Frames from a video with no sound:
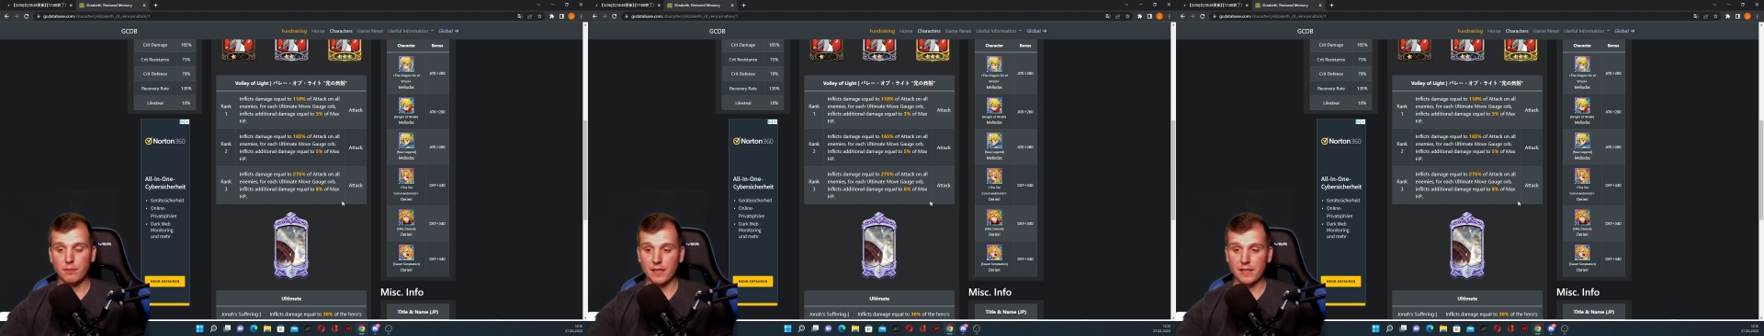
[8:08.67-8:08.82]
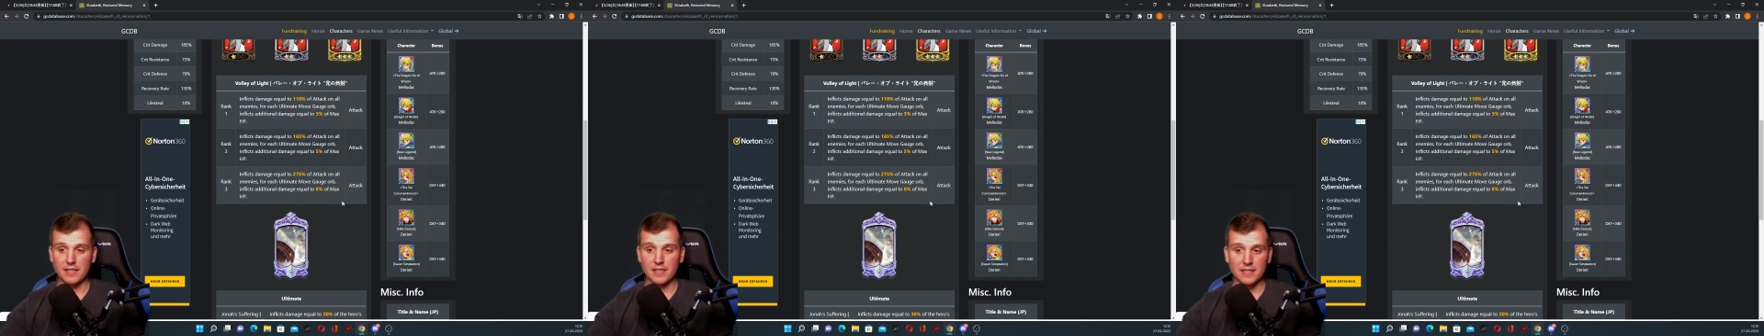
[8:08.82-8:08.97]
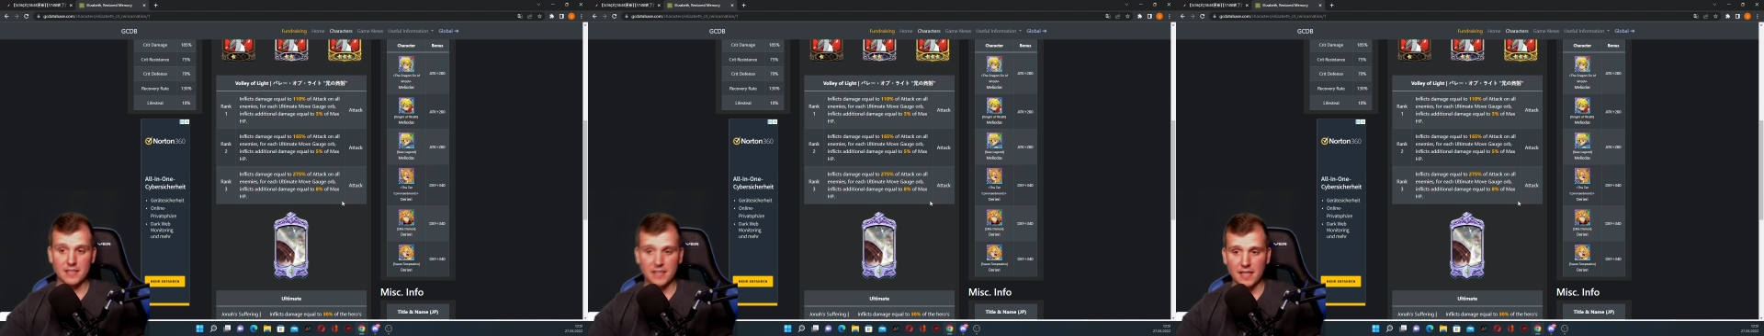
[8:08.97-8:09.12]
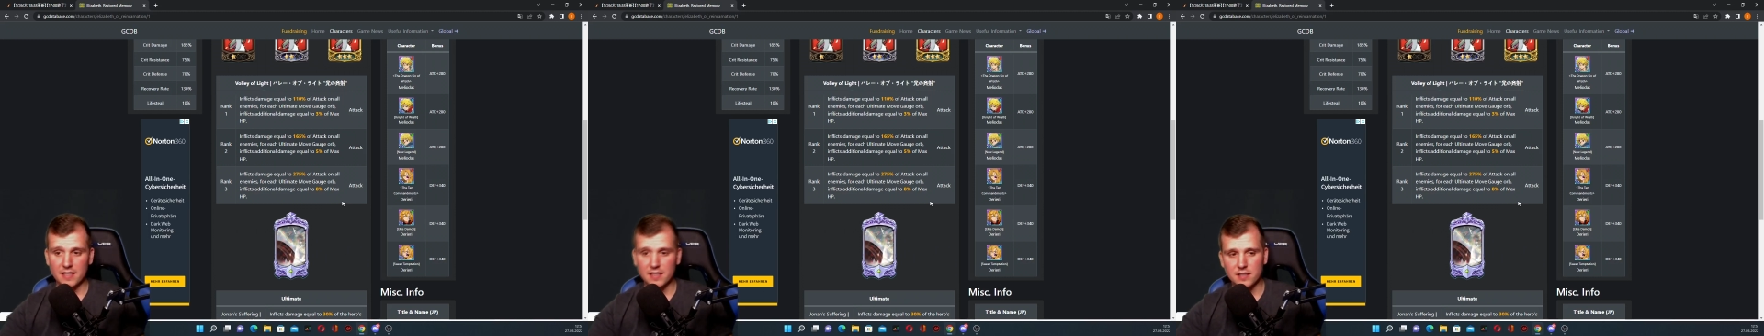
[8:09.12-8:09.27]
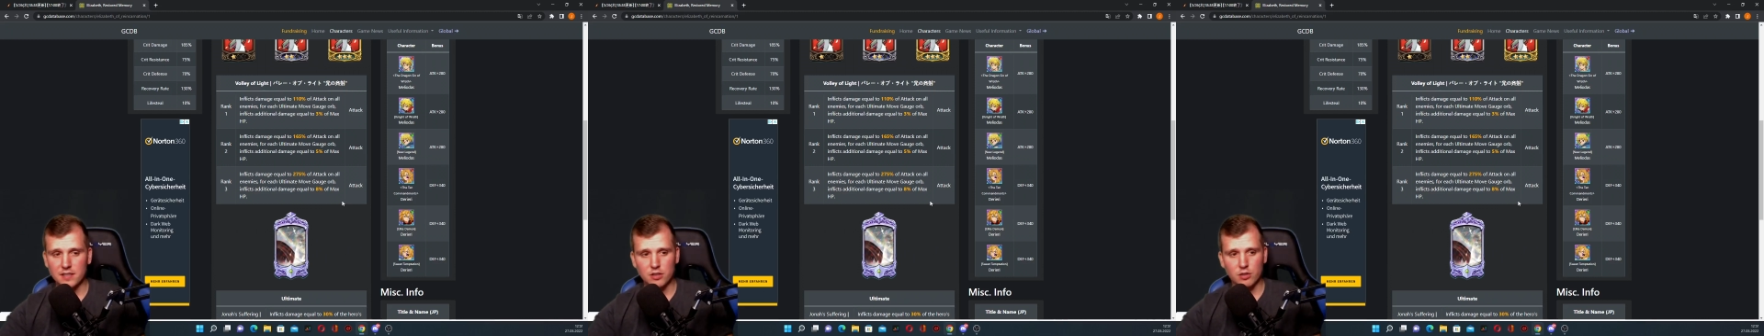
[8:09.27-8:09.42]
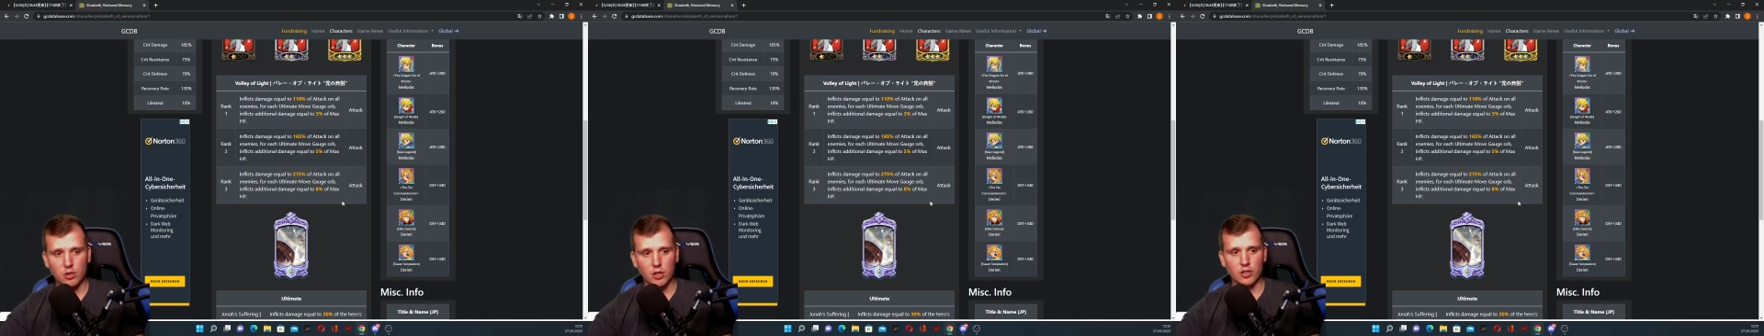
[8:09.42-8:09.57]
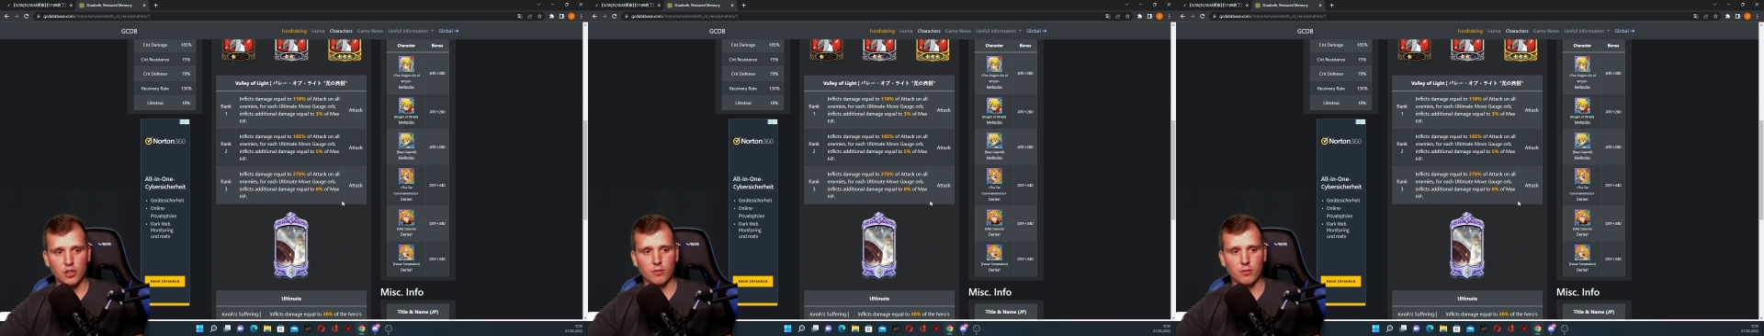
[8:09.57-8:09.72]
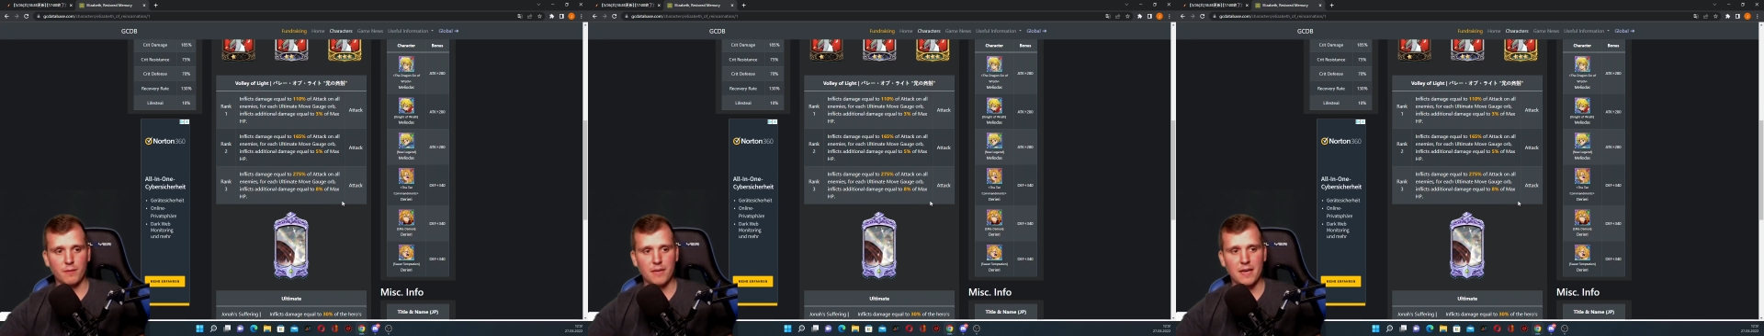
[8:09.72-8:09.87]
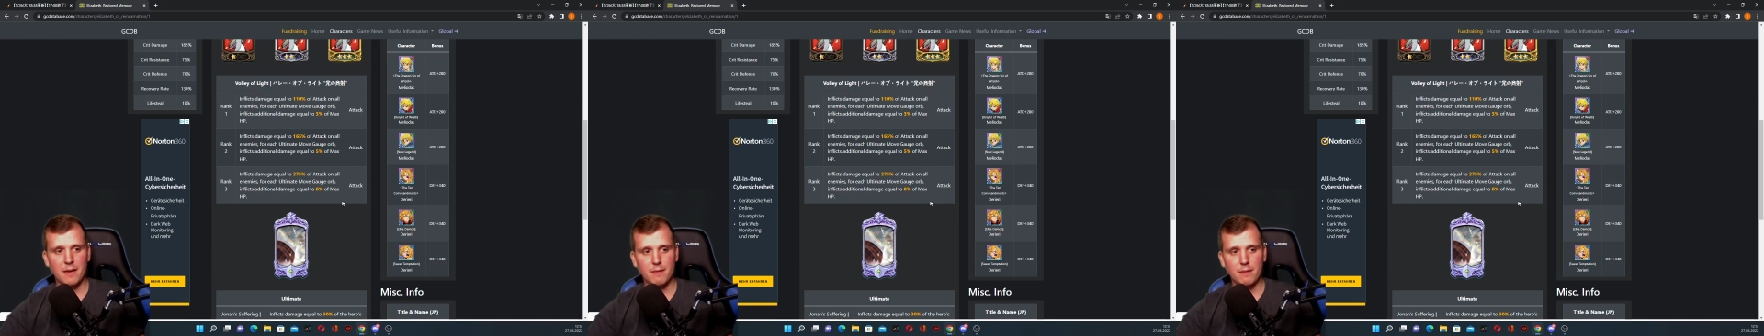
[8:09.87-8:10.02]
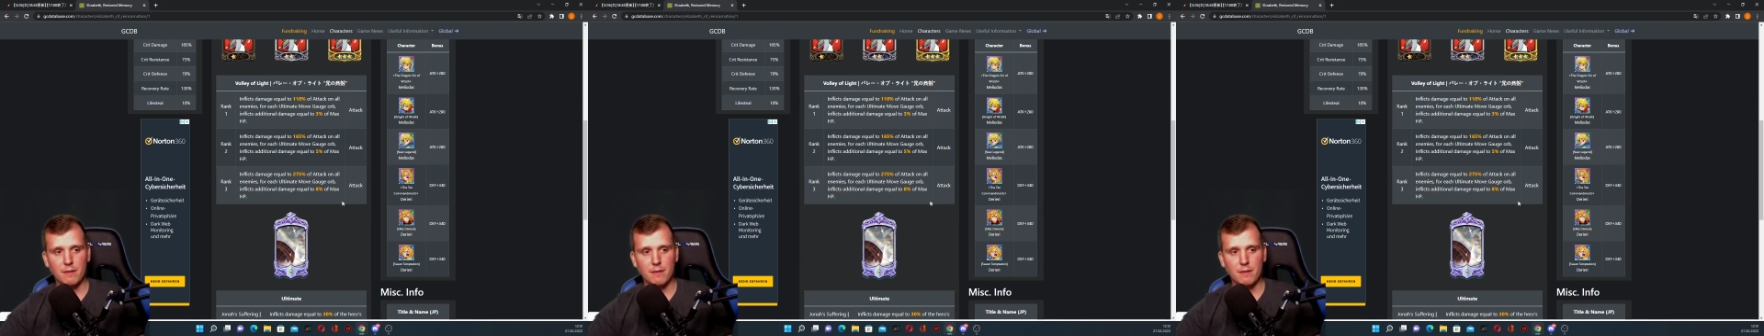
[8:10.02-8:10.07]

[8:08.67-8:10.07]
bringt das Ganze sogar noch mehr.